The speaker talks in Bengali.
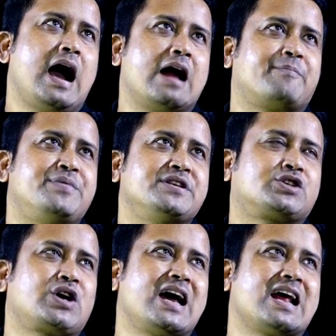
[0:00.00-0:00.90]
আর বি
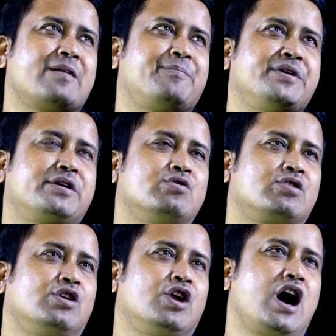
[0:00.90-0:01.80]
স্কোয়ার আর বি গুণ
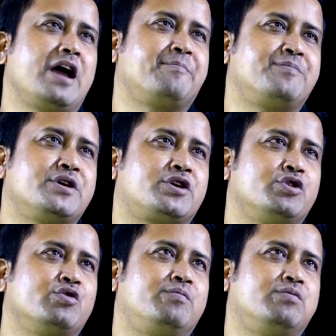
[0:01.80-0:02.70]
করলে হয় বি
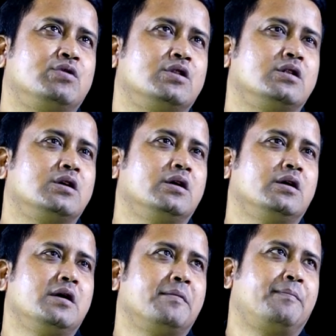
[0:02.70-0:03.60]
কিউব
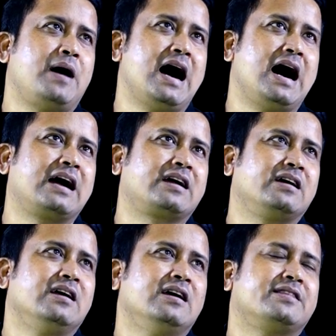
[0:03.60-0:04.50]
ভাগ
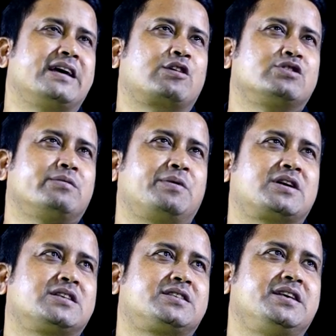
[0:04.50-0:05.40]
দেখো যে
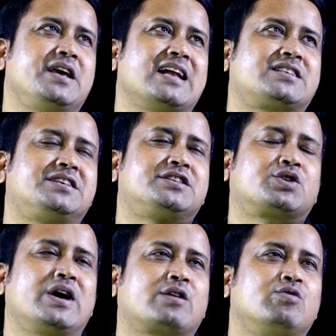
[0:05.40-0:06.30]
ব্যাপারটা সি আর সি
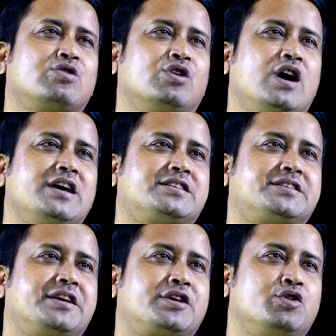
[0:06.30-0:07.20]
স্কোয়ার গুণ করলে হয়
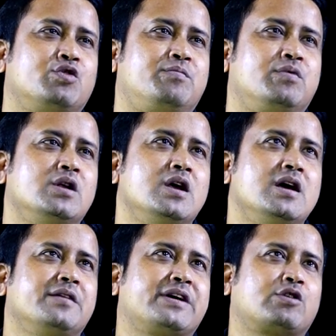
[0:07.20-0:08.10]
সি কিউব
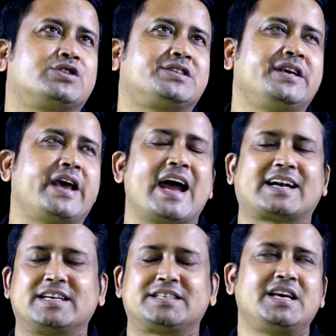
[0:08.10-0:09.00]
দেখো সি
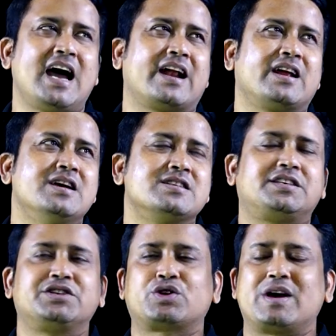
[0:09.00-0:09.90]
একটা সি আর
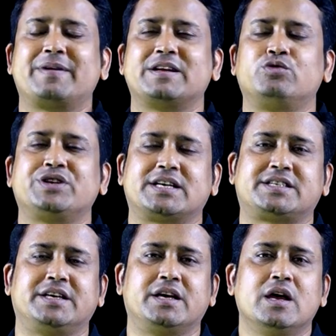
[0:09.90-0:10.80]
সি স্কোয়ার মানে দুইটা
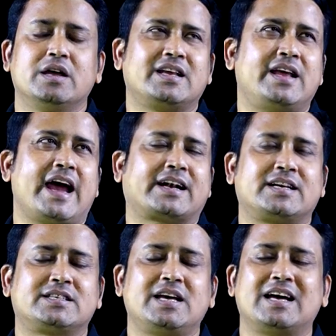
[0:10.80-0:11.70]
সি তাহলে একটা
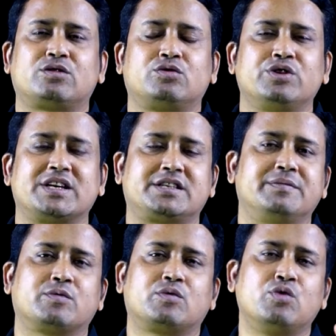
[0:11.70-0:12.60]
সি আর দুইটা সি
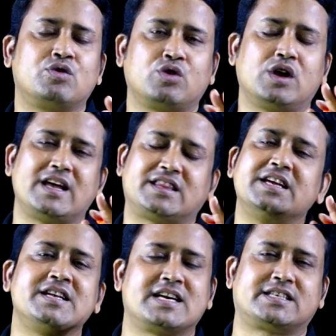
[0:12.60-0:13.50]
গুণ করলে হয়
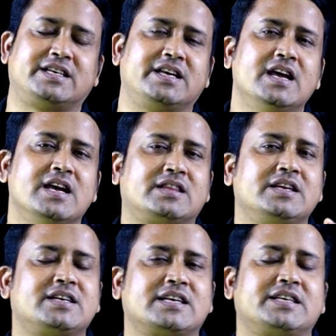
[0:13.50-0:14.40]
তিনটা সি
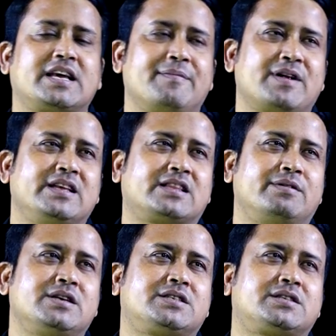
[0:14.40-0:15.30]
তিনটা সিকে আমরা লিখতে
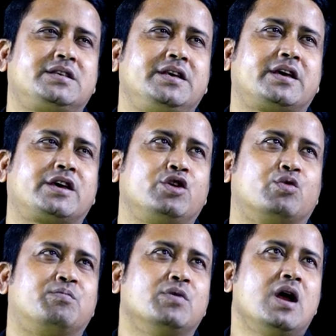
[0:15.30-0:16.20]
পারি সি কিউব
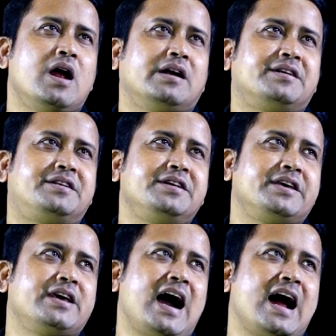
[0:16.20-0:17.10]
ডি
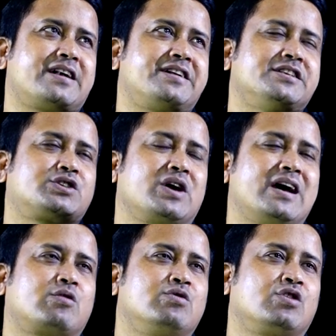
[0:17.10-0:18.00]
আর ডি স্কোয়ার
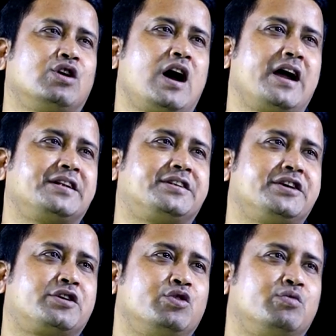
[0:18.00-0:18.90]
গুণ করলে হয় ডি
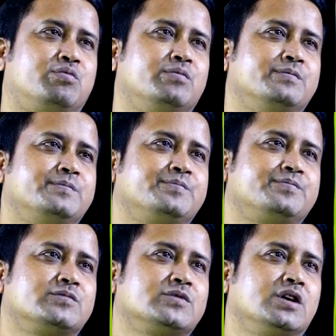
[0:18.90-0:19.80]
কিউব
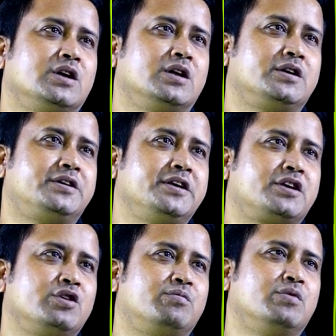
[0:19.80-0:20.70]
ডি
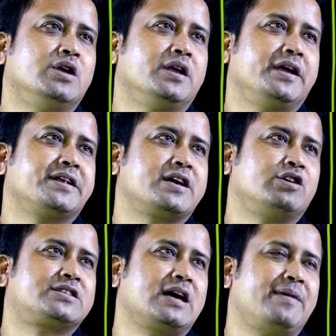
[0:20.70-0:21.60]
কিউব এটা
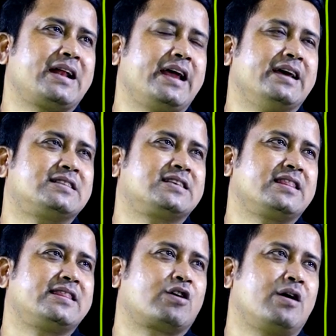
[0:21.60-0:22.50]
হচ্ছে আমার অ্যান্সার
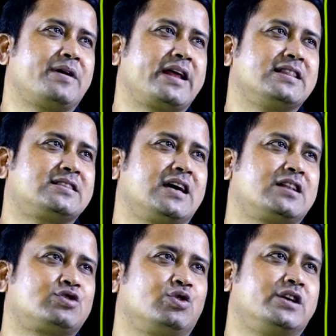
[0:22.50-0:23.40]
দেখো আমার অ্যান্সার
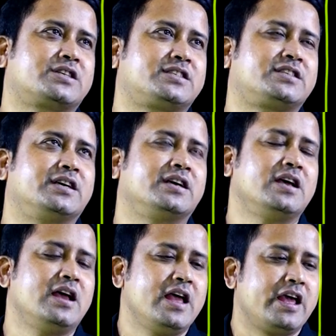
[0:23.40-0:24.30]
চলে এসেছে
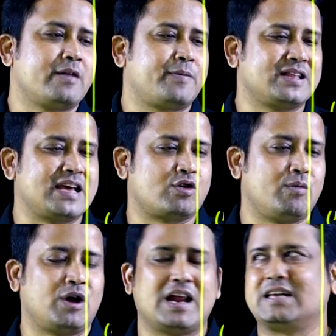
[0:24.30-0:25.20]
এরপরে দেখো
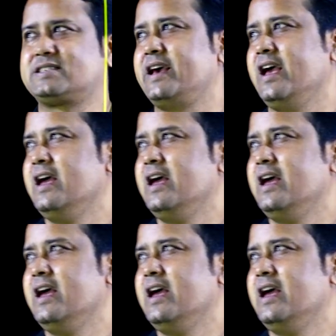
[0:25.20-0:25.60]
বলা আছে